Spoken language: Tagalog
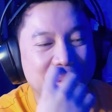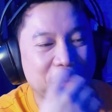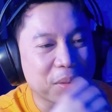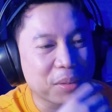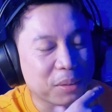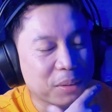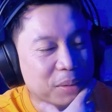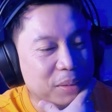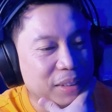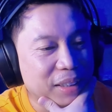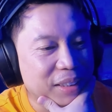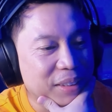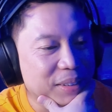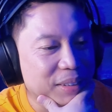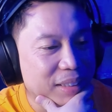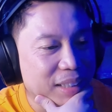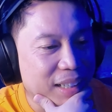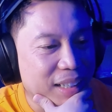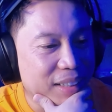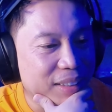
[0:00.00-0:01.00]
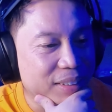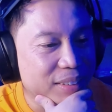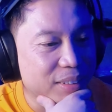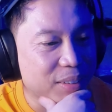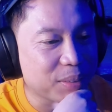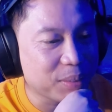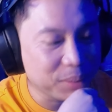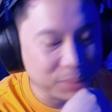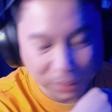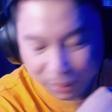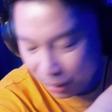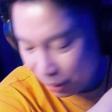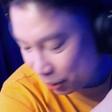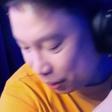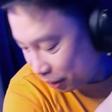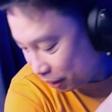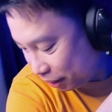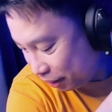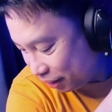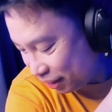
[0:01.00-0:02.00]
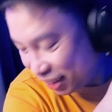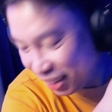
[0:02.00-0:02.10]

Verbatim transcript: Ito, continue tayo. Nahulog ako eh.